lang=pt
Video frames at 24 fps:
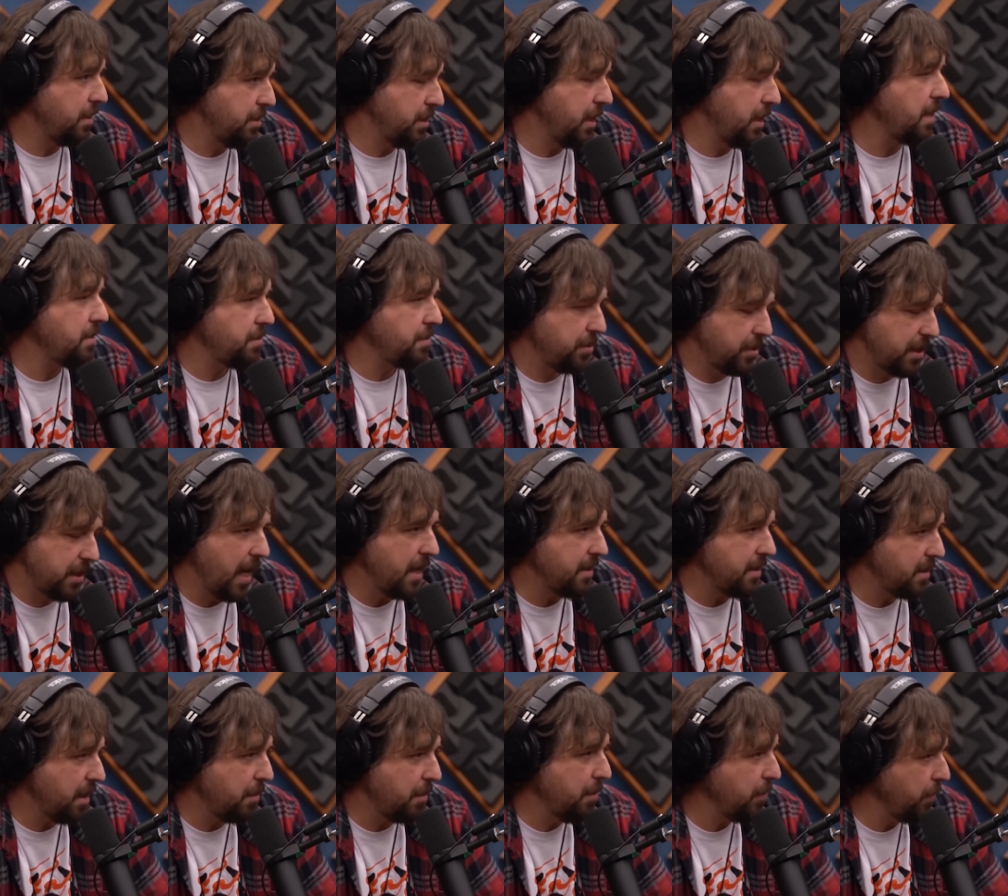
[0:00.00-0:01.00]
já
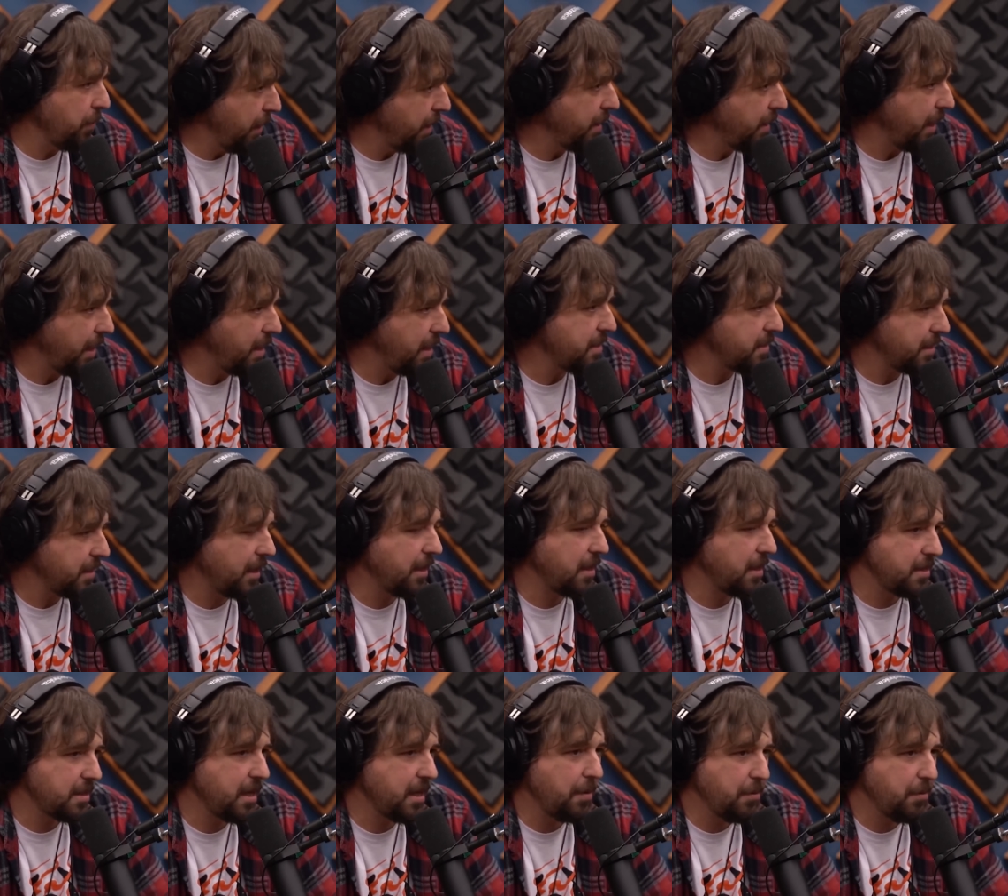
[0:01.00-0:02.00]
desgasta mesmo, quem está na
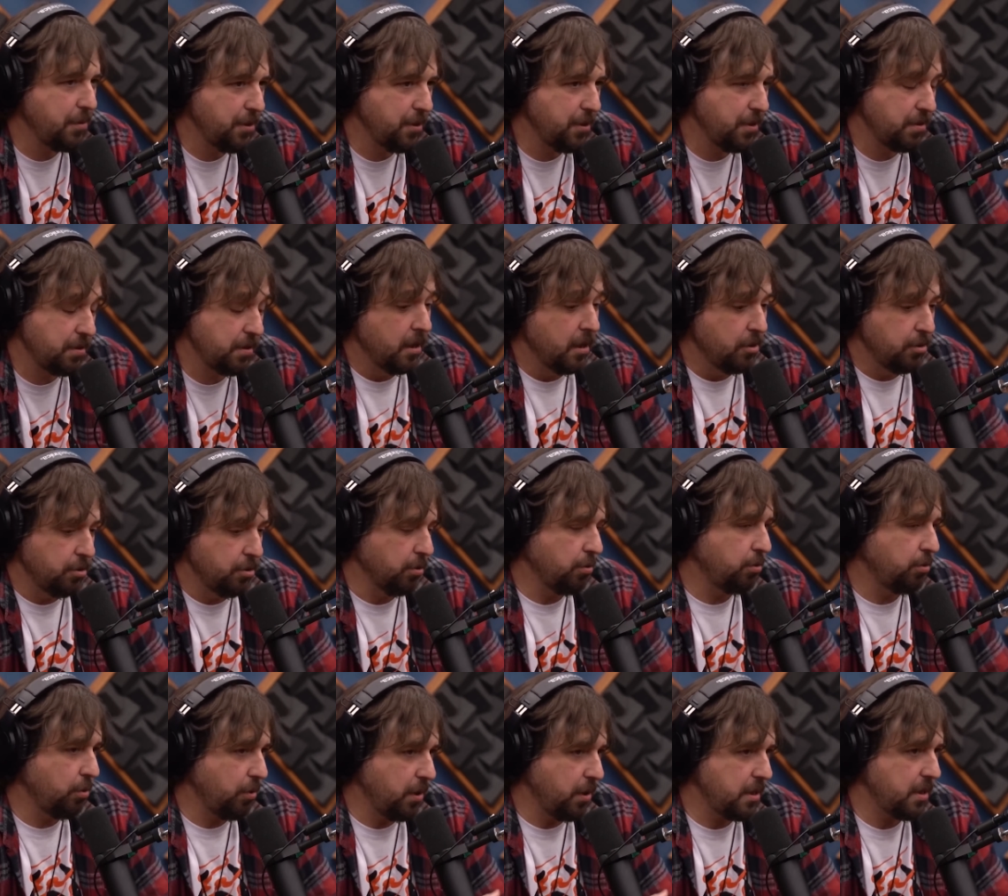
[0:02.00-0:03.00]
estrada sabe disso,
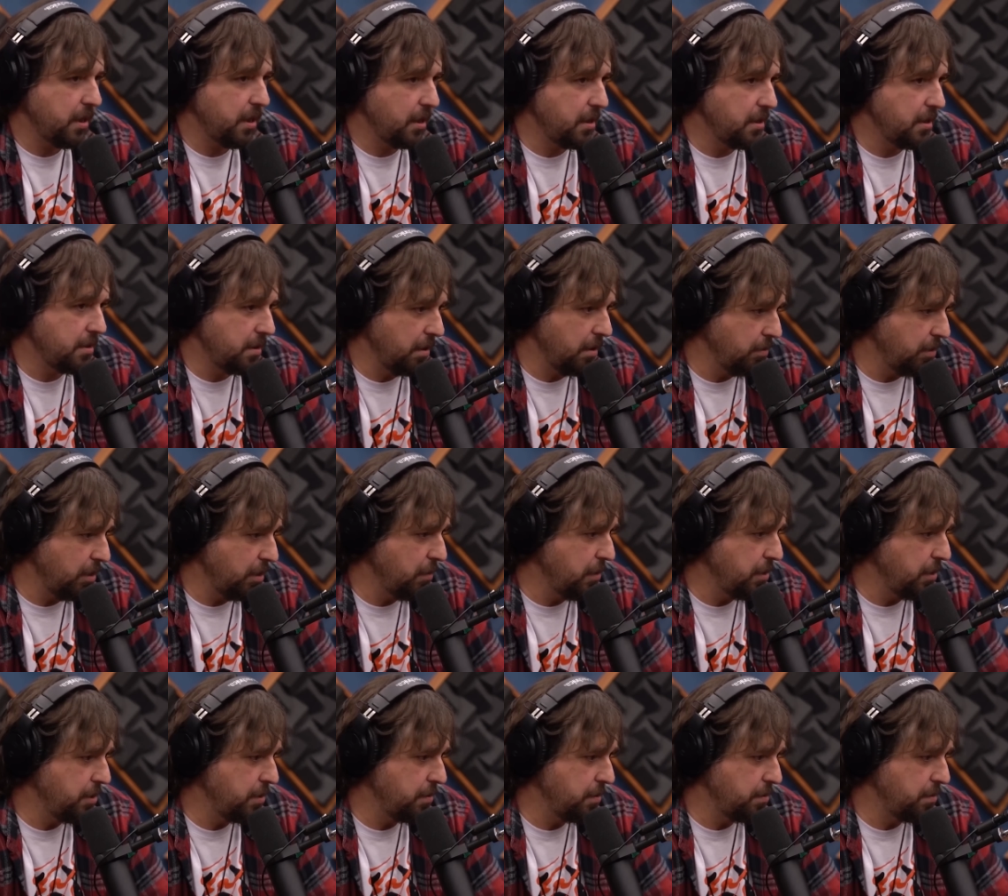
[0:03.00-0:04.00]
juntou com essa questão
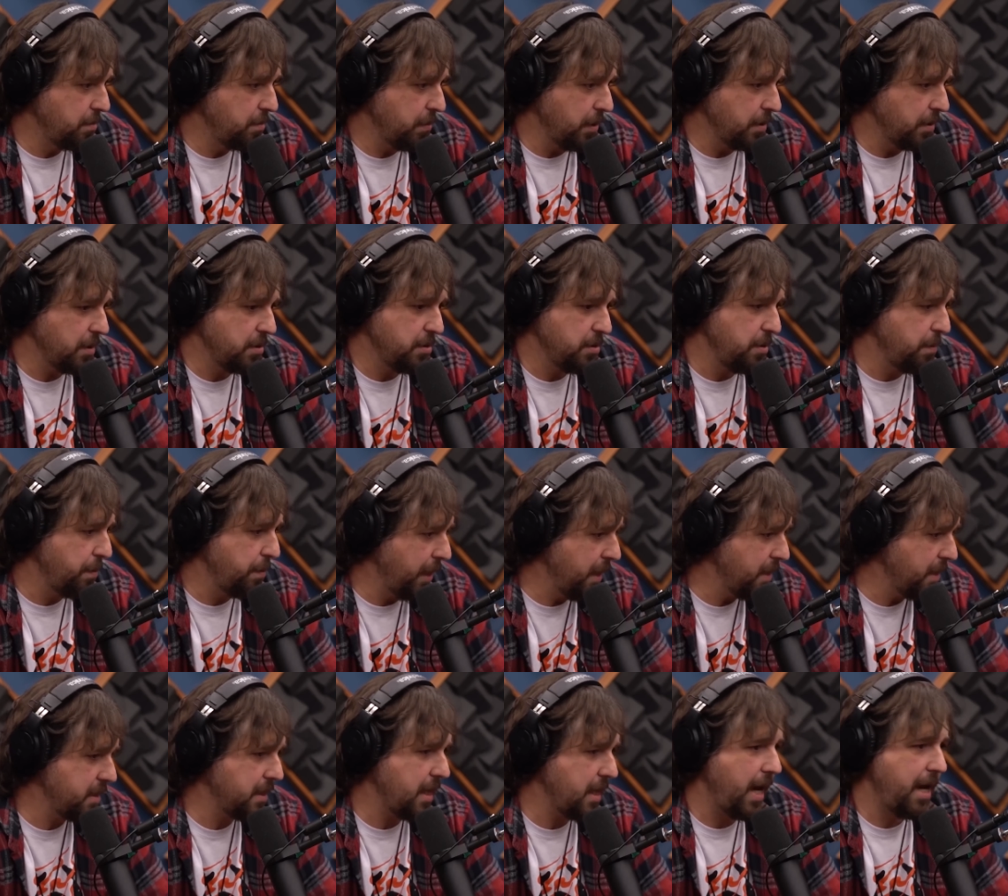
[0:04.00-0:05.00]
também de, de, às vezes de
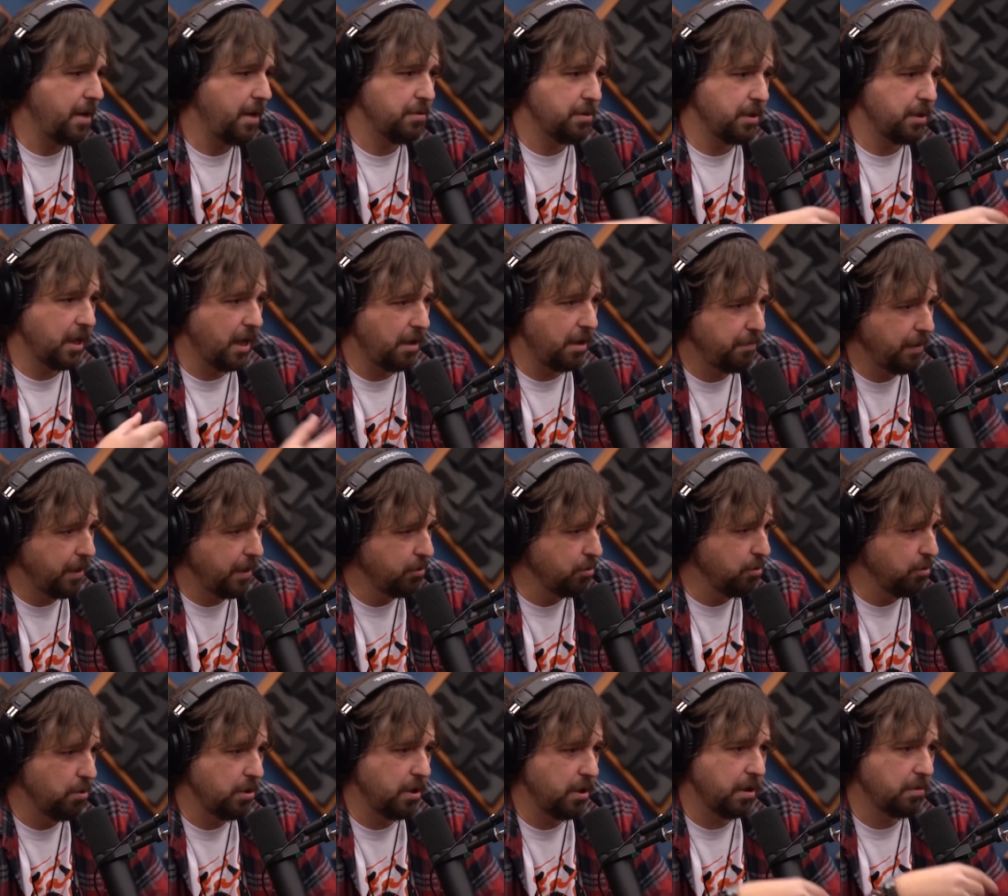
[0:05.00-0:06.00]
empresário, de
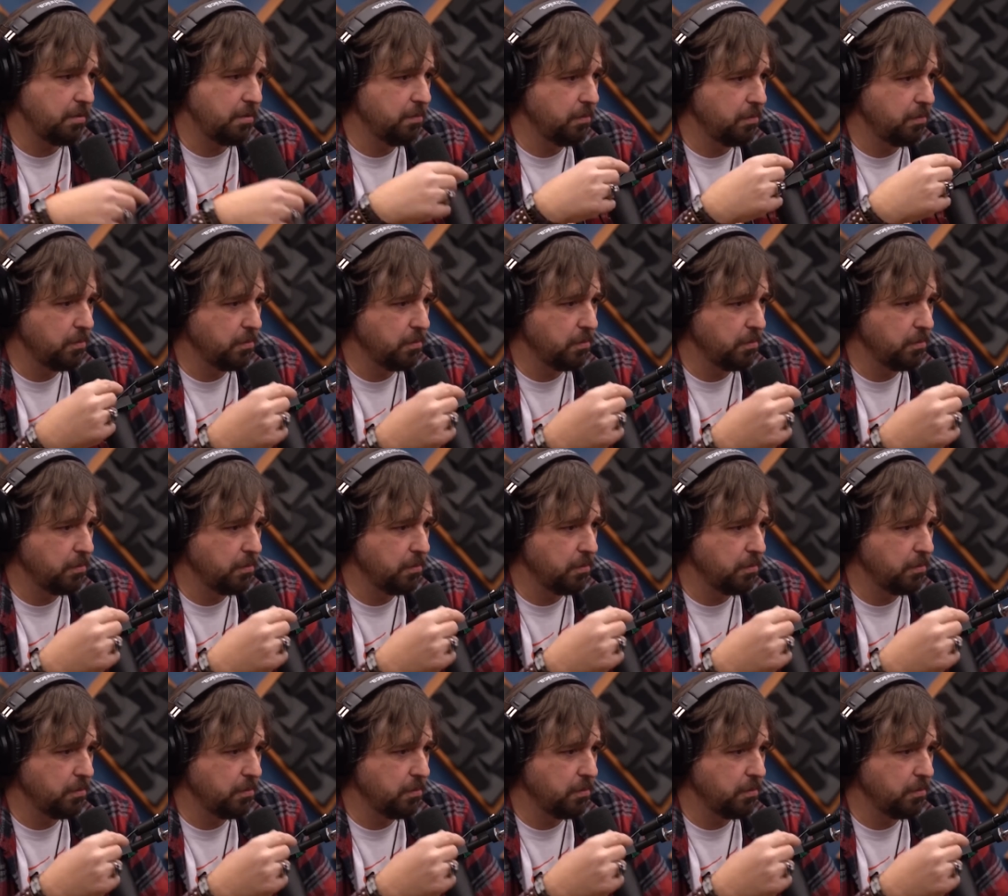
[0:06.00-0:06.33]
gravadora, com